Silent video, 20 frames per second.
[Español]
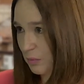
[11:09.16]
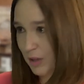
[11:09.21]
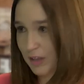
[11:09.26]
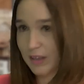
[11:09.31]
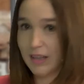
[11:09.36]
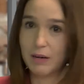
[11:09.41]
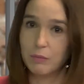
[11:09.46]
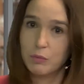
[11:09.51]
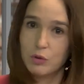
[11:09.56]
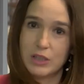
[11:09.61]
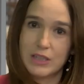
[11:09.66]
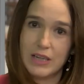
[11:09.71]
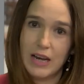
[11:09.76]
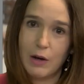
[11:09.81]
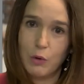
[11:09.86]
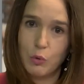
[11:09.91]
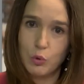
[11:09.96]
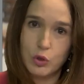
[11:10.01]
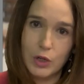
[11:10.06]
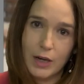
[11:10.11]
tenemos esa
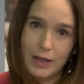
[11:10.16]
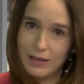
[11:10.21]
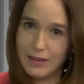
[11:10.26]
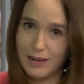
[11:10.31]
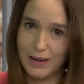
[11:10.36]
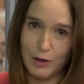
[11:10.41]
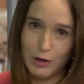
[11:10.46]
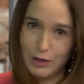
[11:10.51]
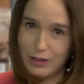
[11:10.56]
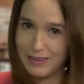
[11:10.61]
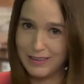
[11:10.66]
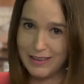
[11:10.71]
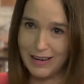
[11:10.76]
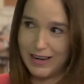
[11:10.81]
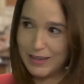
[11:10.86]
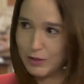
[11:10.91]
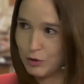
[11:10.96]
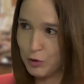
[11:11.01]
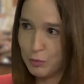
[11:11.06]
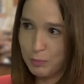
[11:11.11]
lucha entre,
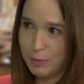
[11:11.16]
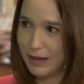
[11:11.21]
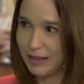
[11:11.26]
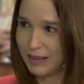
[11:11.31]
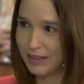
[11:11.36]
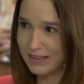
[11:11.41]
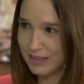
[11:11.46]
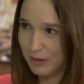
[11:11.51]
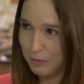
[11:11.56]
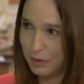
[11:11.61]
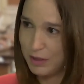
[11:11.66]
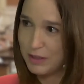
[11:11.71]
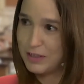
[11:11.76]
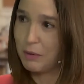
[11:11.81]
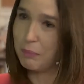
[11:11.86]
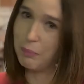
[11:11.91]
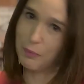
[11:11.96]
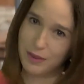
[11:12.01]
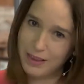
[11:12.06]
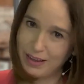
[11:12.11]
las dos partes, a veces se
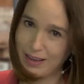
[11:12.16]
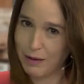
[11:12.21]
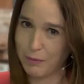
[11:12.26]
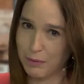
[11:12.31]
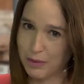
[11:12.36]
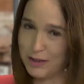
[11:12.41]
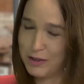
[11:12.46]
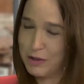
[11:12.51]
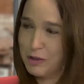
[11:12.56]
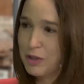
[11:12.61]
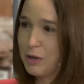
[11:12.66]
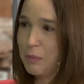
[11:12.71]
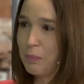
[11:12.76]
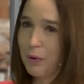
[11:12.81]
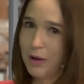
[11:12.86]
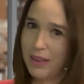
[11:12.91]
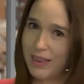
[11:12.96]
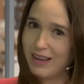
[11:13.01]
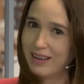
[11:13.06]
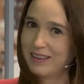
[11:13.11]
puede y a veces no se
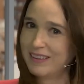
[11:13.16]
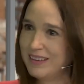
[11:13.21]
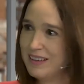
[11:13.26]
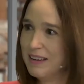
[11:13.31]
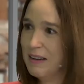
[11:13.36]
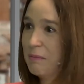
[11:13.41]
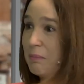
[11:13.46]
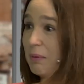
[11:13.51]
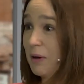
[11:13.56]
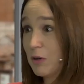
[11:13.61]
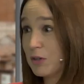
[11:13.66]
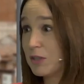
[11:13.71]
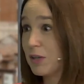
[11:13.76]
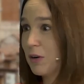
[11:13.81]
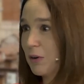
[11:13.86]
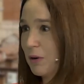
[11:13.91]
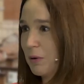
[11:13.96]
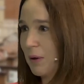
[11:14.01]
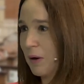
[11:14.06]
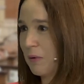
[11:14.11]
puede, pero es de
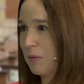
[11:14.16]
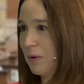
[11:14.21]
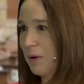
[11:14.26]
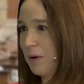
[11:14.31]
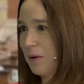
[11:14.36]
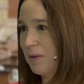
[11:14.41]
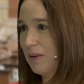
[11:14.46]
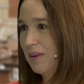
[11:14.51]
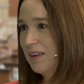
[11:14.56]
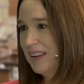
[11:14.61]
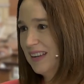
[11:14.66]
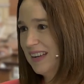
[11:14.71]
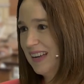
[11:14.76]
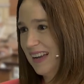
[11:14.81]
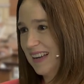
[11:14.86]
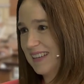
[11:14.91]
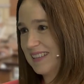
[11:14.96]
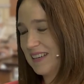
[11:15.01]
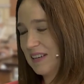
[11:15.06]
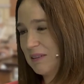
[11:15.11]
lo que va el juego.
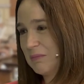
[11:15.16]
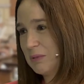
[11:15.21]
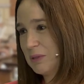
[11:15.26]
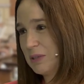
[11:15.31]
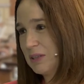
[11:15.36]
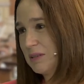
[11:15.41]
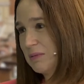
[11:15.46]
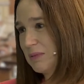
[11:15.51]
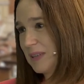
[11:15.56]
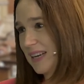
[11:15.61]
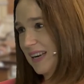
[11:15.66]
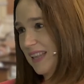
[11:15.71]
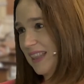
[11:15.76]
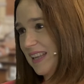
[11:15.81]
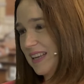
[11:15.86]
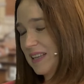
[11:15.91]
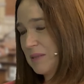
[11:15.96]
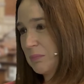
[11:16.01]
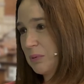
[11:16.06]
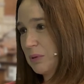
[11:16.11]
Así que muchísimas
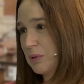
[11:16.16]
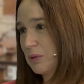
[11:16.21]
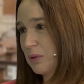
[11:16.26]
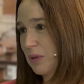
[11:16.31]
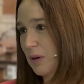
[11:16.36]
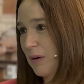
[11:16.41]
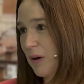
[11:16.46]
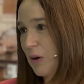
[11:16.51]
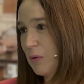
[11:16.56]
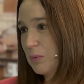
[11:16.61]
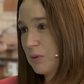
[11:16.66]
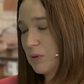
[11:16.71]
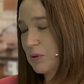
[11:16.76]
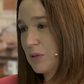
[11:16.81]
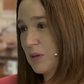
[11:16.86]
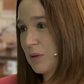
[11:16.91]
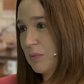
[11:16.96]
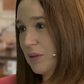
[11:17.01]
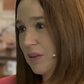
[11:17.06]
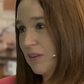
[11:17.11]
gracias por su trabajo, por su
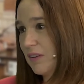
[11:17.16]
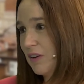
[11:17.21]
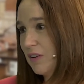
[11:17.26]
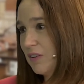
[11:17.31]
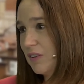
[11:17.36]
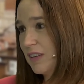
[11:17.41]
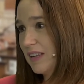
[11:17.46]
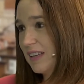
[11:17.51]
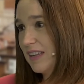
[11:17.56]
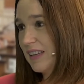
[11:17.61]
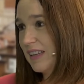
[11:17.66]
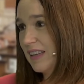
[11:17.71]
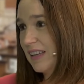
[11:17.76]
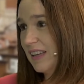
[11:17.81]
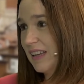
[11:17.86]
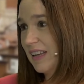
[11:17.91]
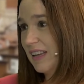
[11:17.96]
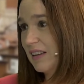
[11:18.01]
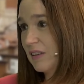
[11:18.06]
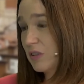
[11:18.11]
servicio
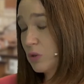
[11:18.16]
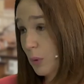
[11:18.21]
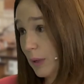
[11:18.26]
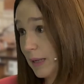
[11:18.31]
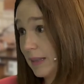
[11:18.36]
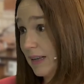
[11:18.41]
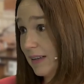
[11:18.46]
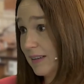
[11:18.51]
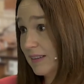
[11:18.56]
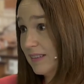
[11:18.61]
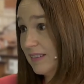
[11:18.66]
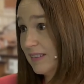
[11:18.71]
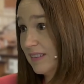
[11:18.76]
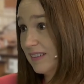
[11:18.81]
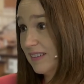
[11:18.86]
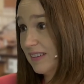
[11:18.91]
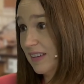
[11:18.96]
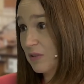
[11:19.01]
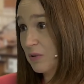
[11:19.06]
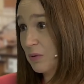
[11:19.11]
y suerte.
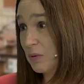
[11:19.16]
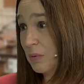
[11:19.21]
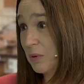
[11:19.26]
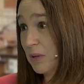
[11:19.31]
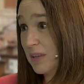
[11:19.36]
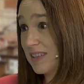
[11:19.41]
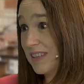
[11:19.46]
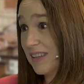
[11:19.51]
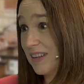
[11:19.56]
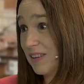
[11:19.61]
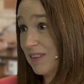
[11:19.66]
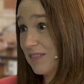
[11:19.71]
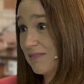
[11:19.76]
Muchísimas gracias